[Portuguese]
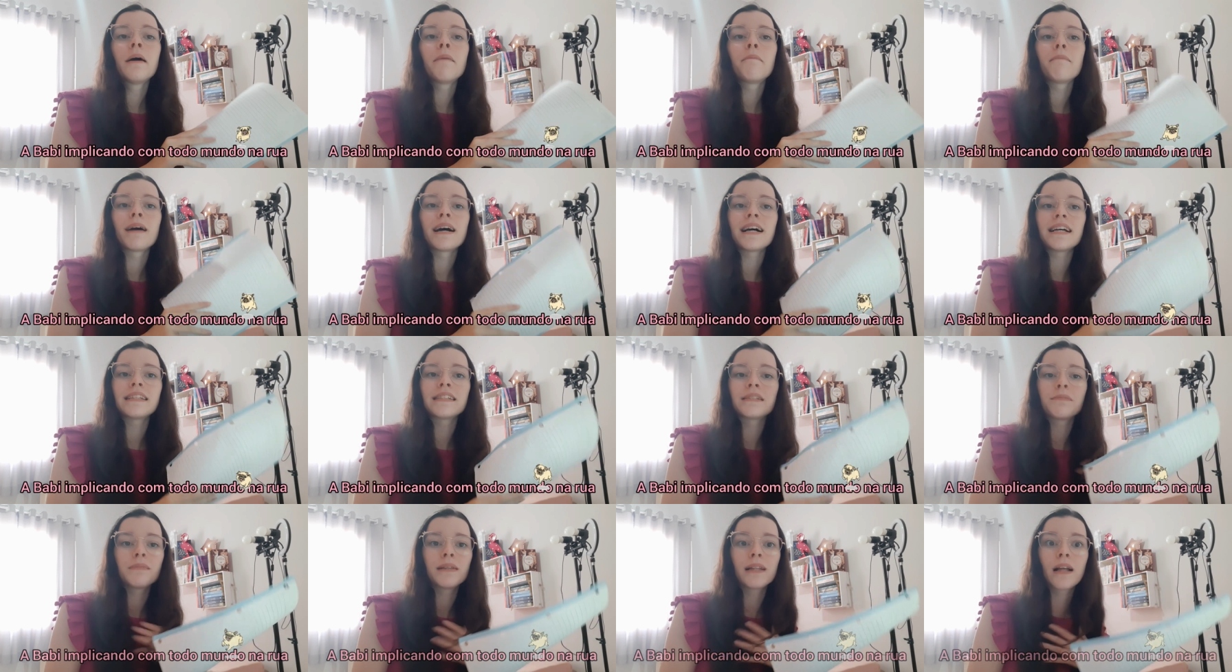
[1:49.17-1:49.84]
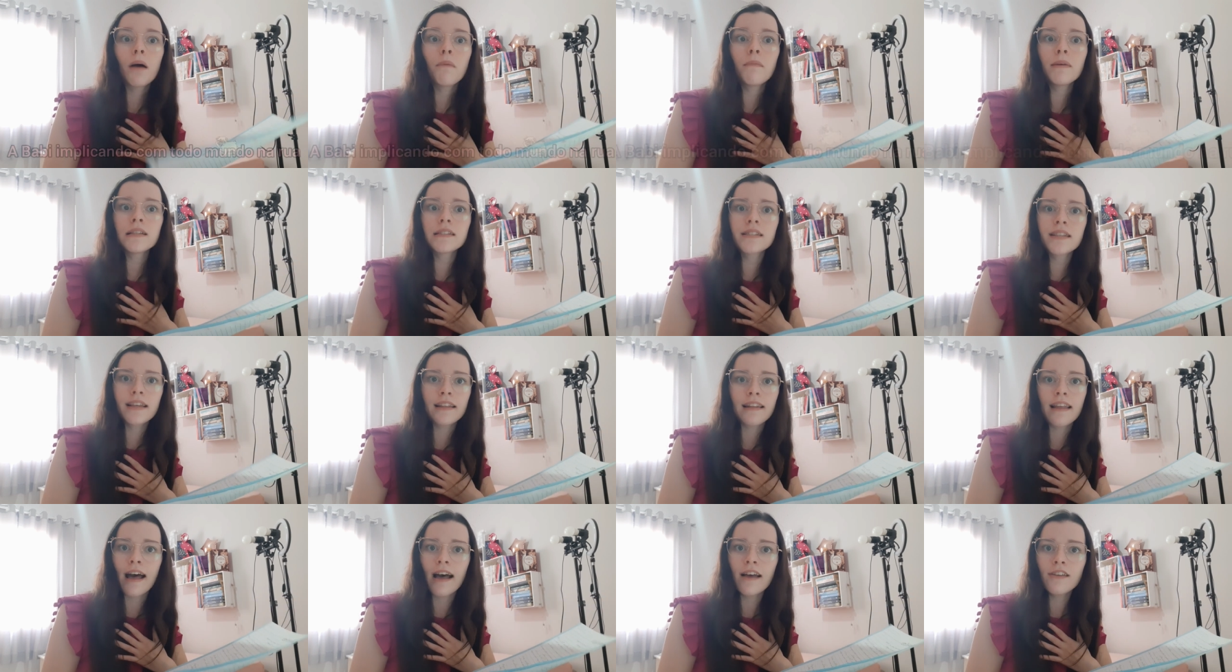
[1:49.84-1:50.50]
Mas me dá uma
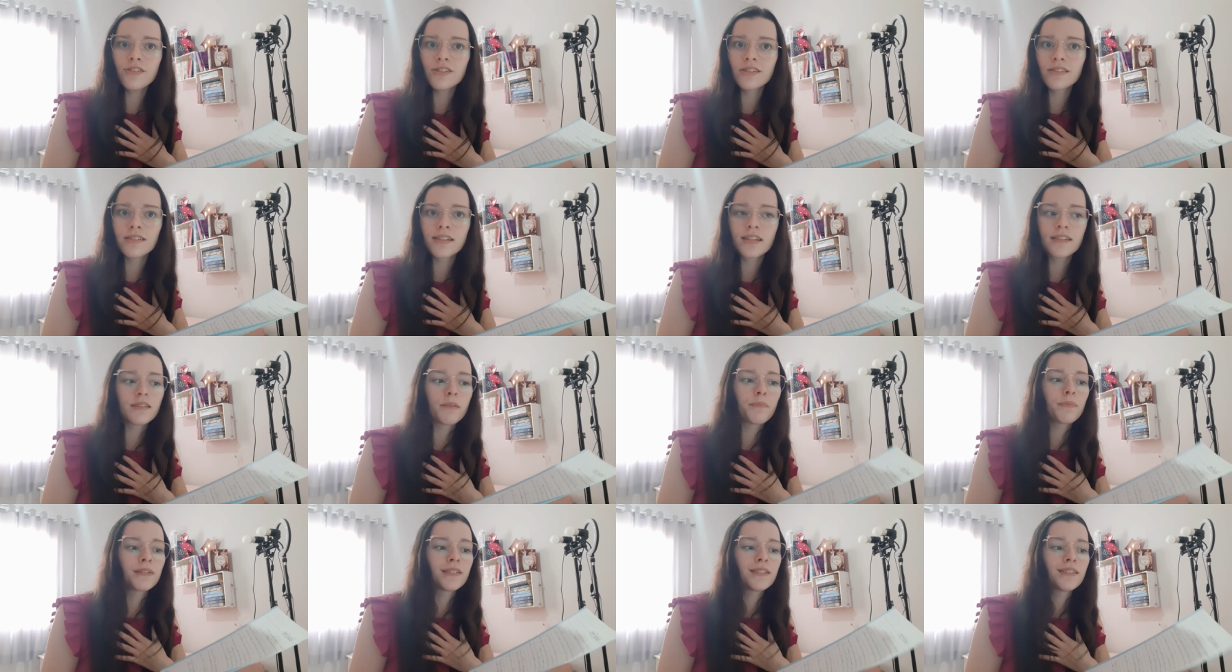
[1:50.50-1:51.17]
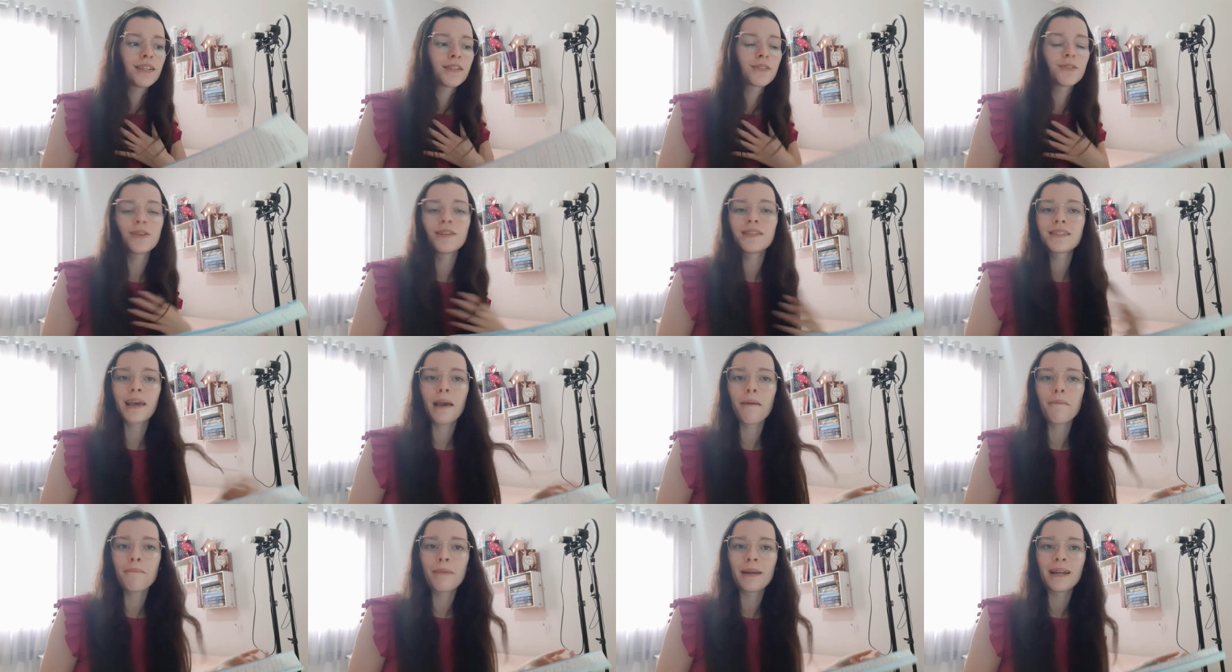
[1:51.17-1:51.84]
ansiedade antes das apresentações
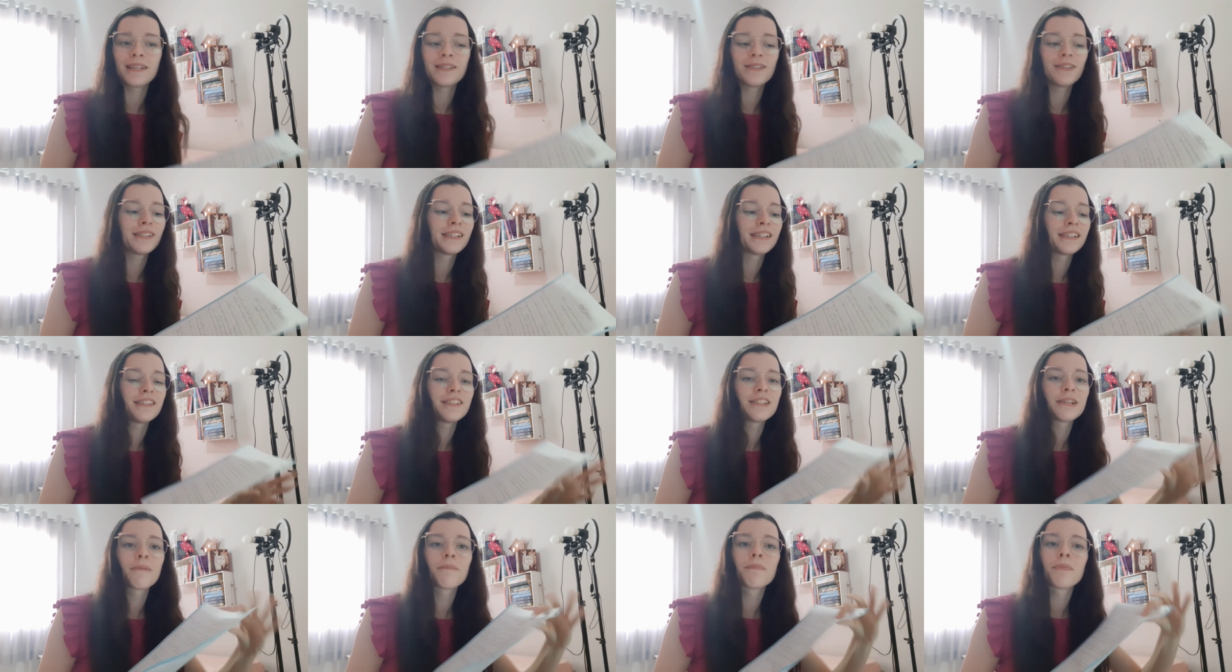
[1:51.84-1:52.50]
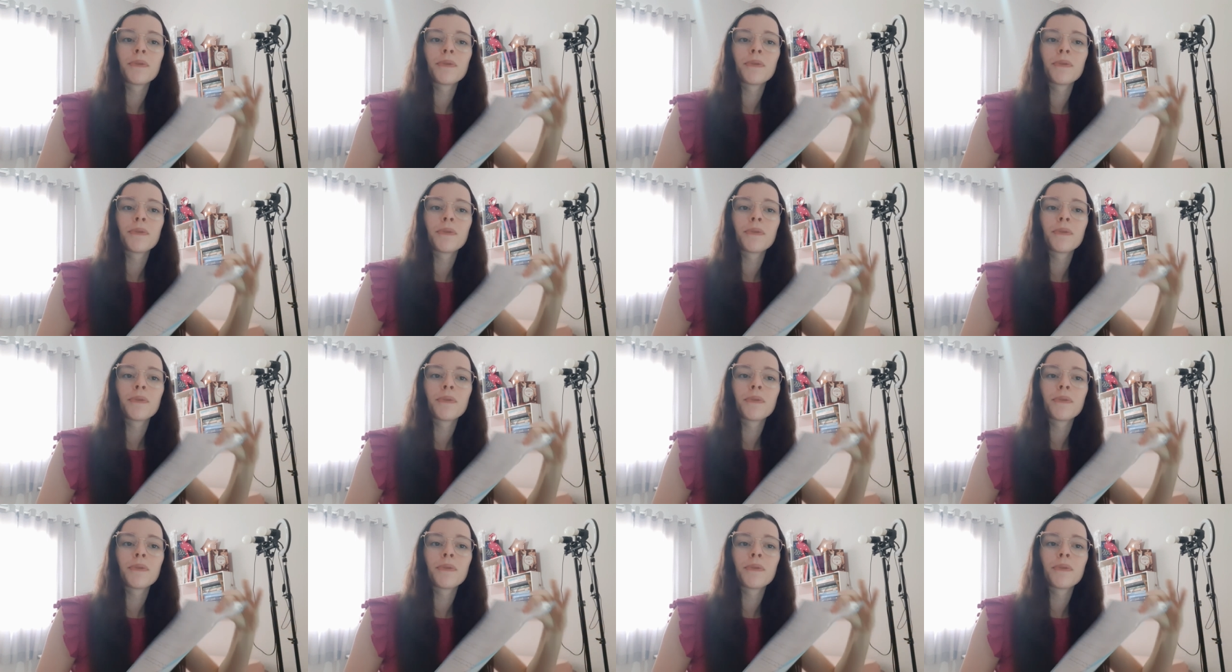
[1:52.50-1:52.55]
que é impressionante.